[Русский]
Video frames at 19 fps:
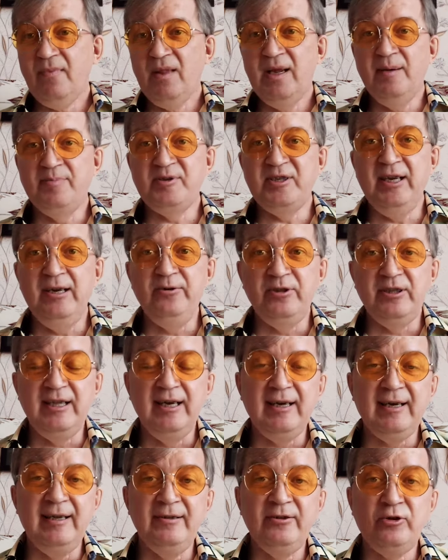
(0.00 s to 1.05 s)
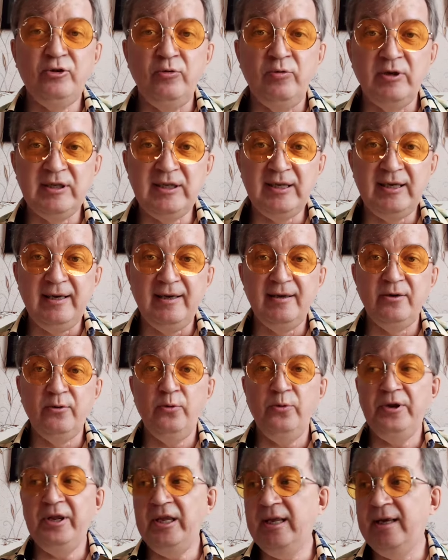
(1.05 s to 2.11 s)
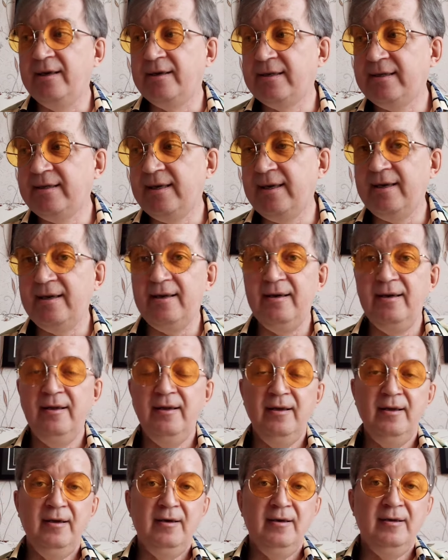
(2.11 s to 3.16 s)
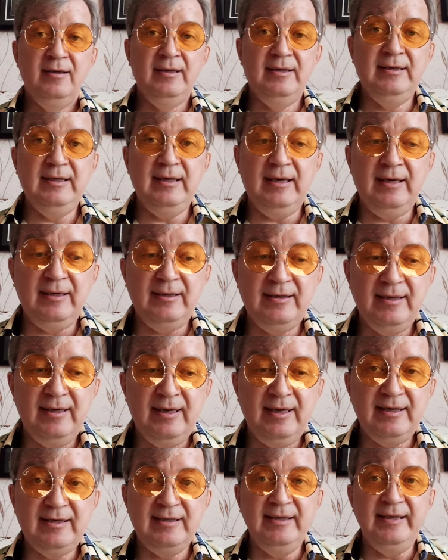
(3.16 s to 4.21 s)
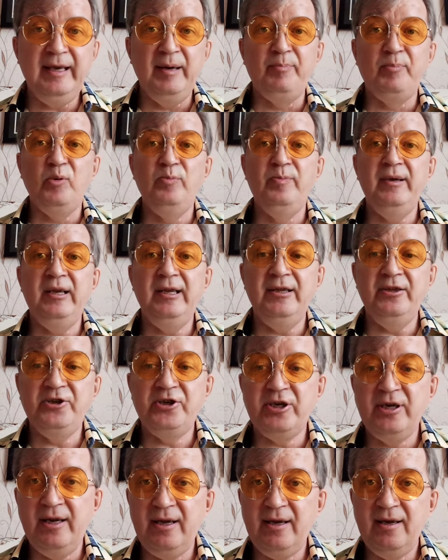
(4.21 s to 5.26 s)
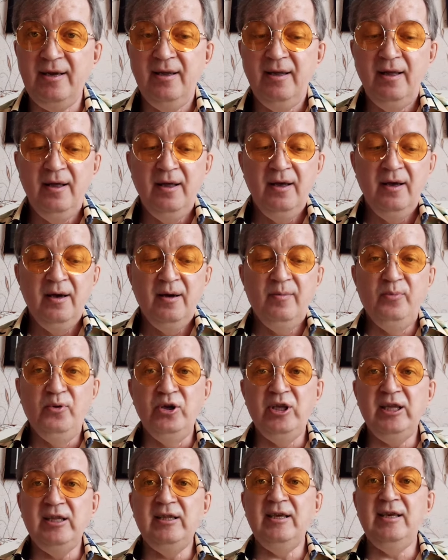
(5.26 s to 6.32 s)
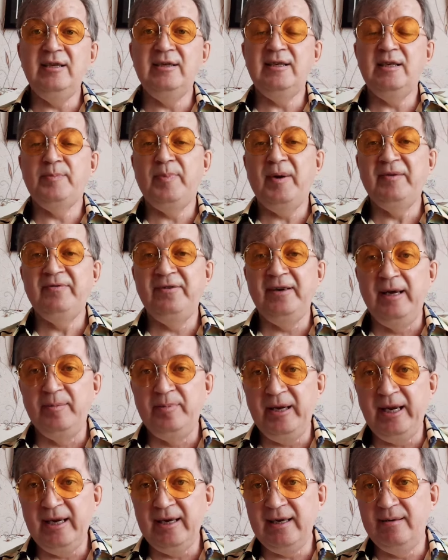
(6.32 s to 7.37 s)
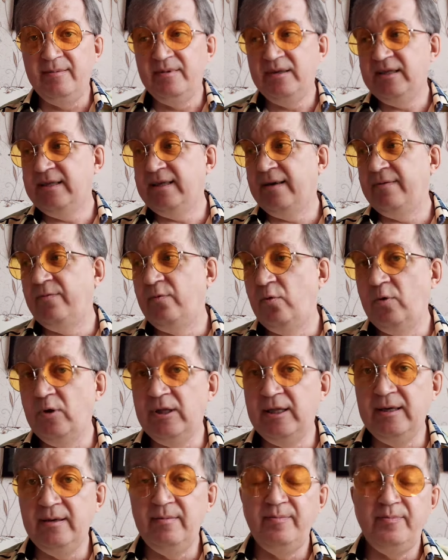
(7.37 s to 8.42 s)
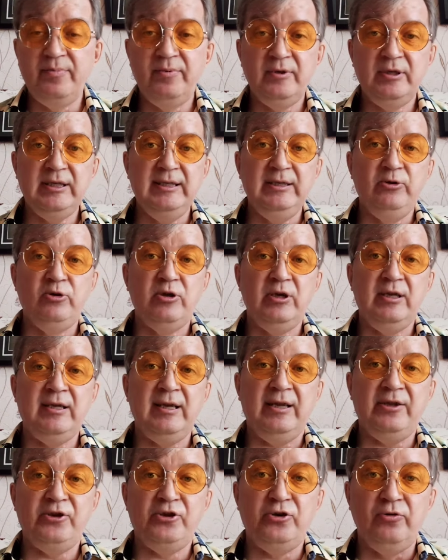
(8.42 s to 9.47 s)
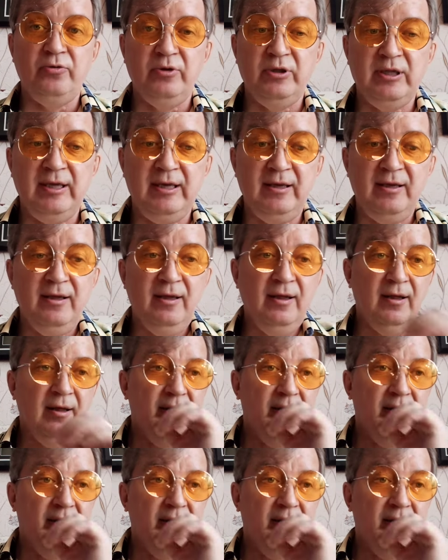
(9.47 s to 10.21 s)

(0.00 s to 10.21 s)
Абсолютно конторская, курьерская деятельность, не публичная. Будет ездить по фабрикам, заводам, слышать отчеты,